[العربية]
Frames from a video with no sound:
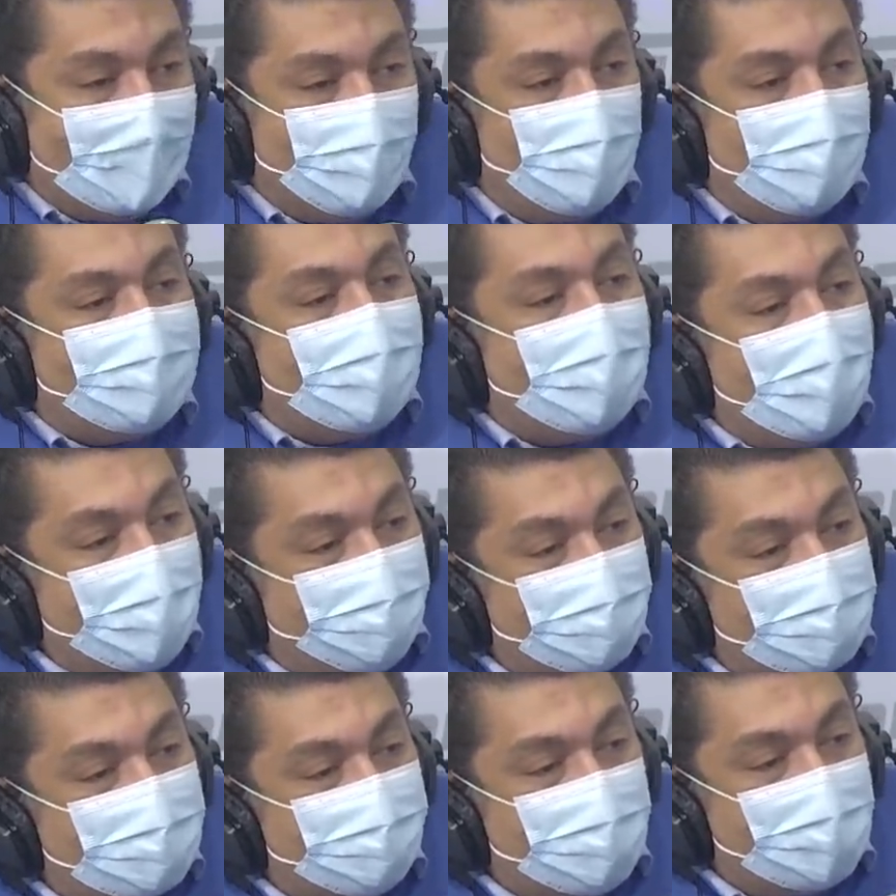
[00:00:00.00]

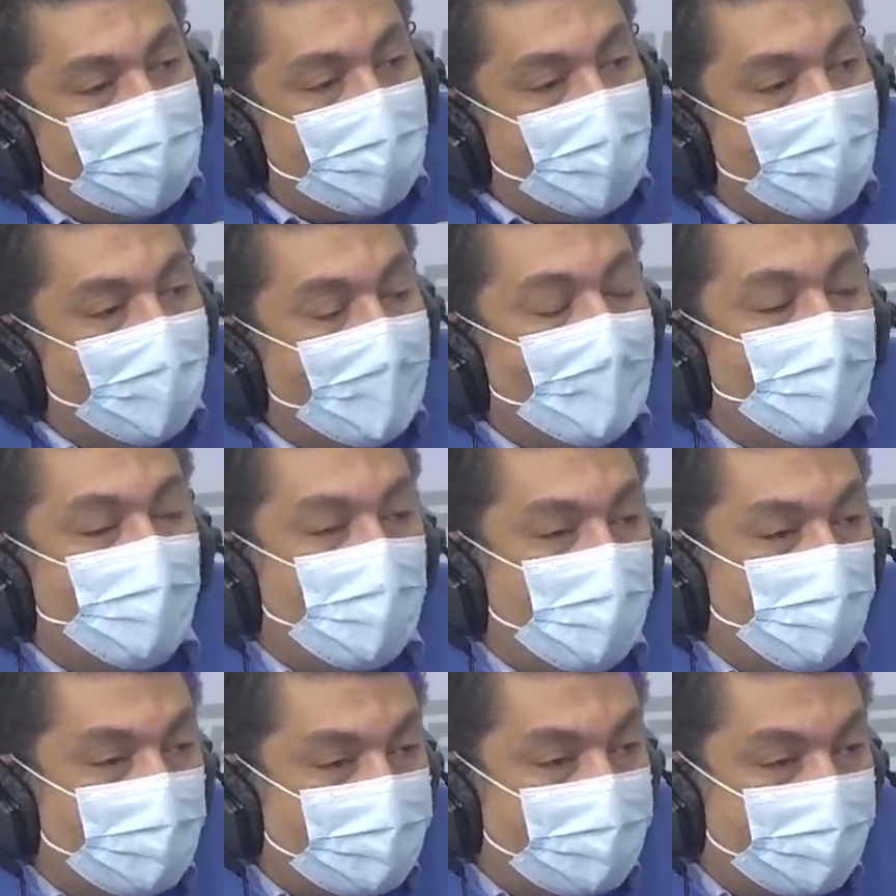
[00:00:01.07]
والتنافس بينها
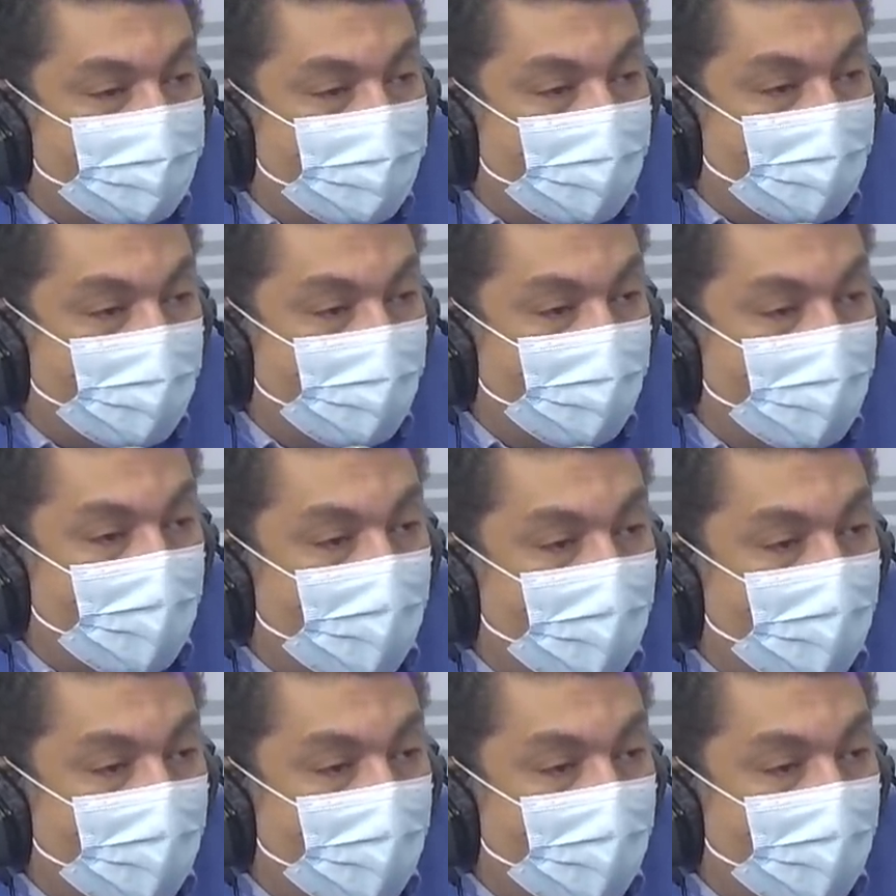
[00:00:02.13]
ووزير الداخلية